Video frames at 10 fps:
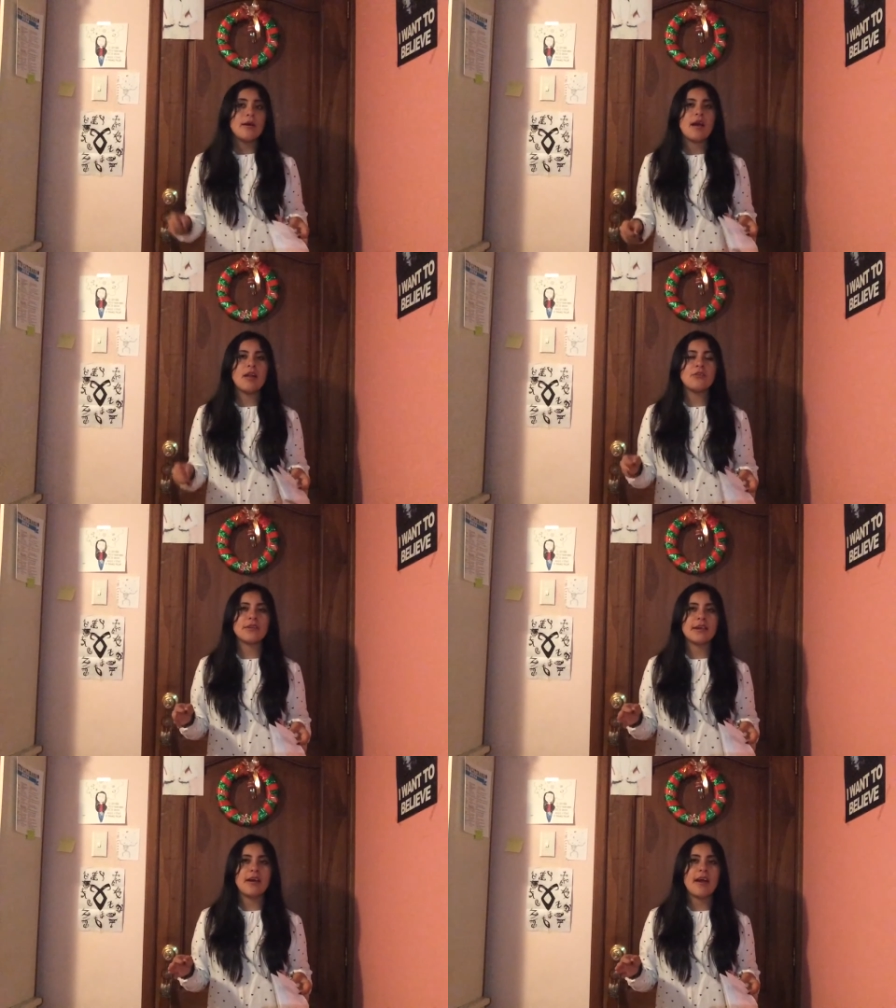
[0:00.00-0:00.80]
a
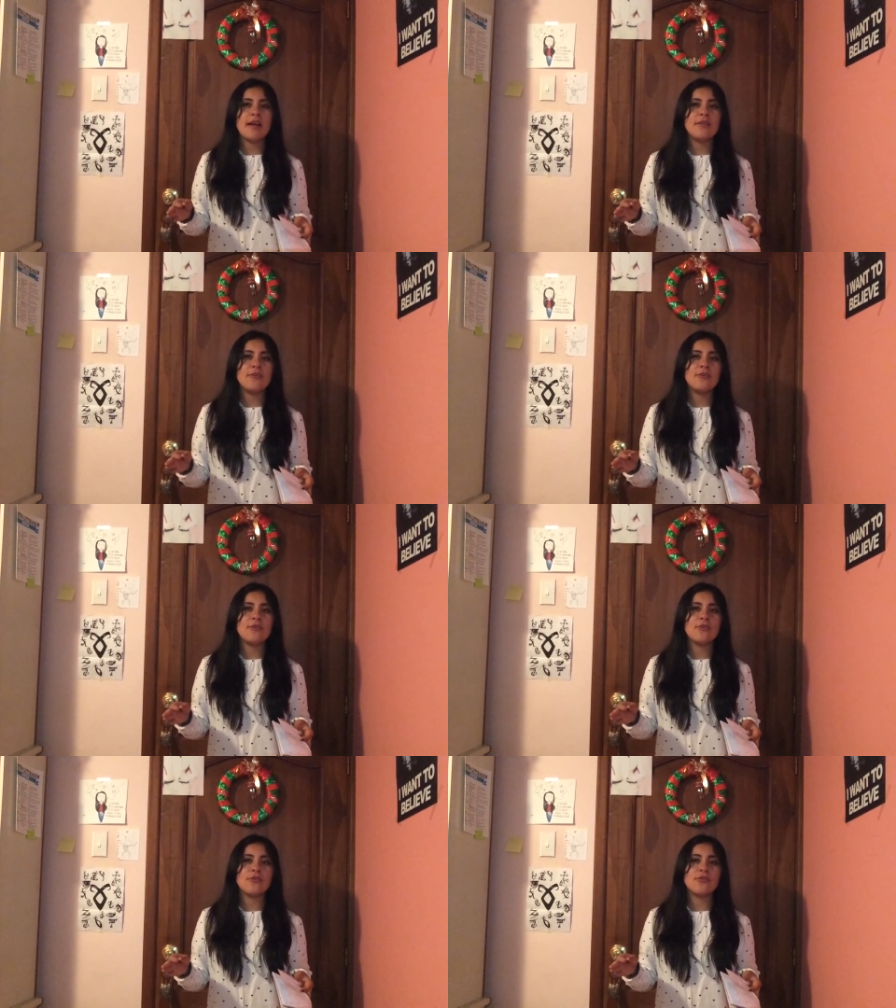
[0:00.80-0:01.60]

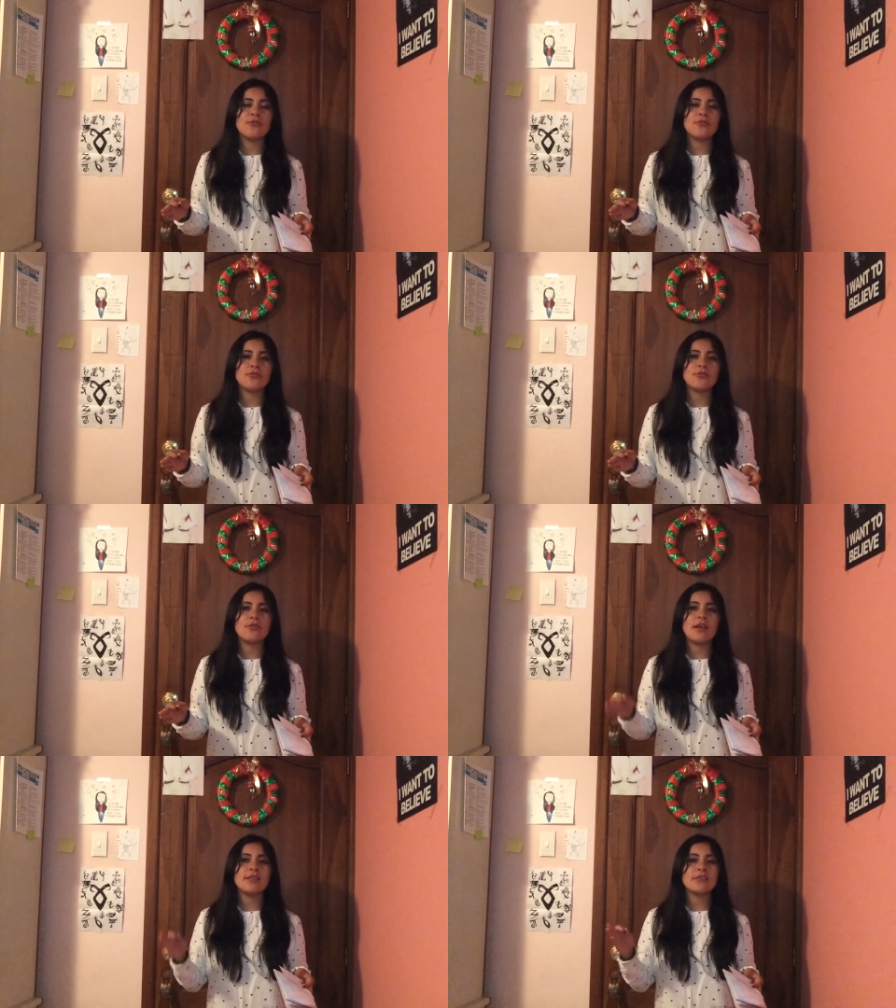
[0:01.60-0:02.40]
los,
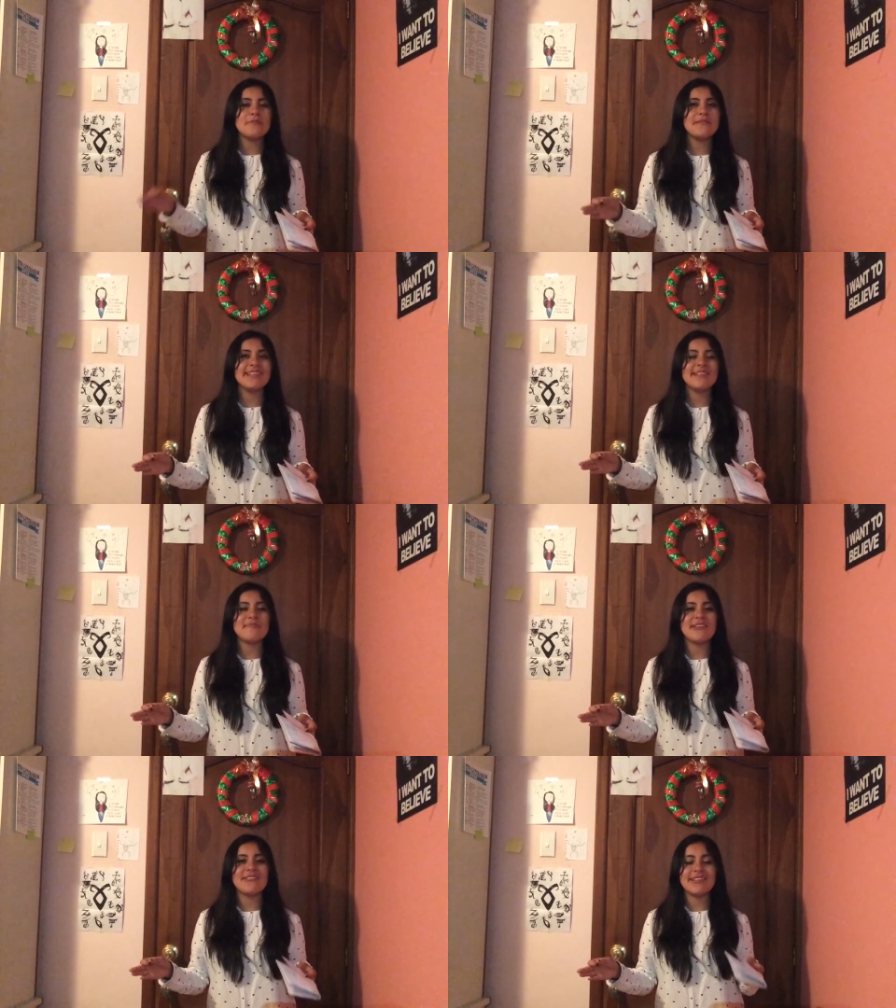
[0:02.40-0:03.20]
las compras de
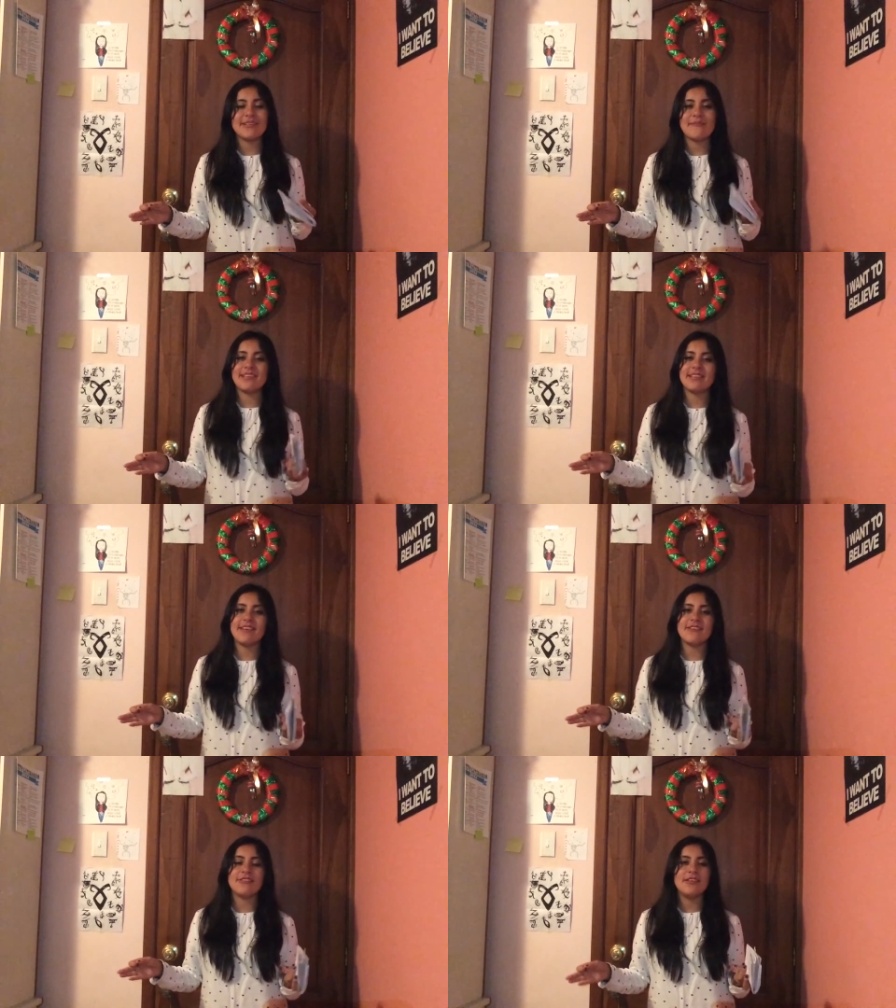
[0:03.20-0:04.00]
mayores de
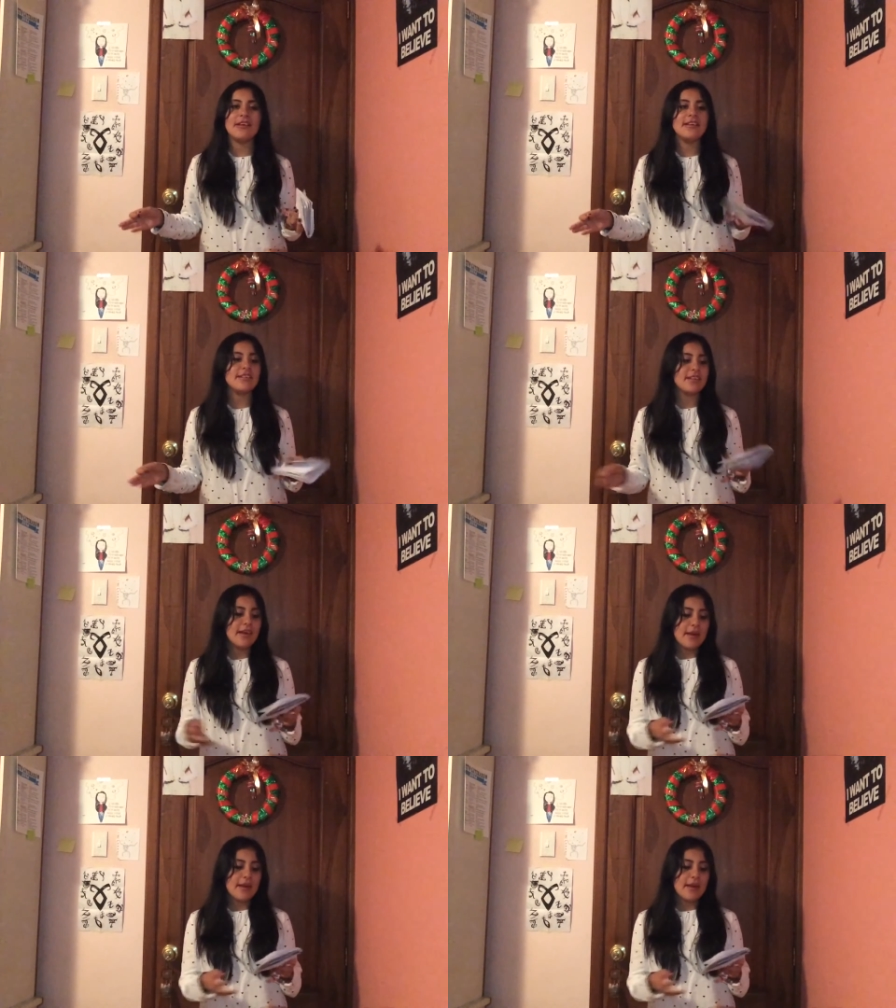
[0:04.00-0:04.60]
25 dólares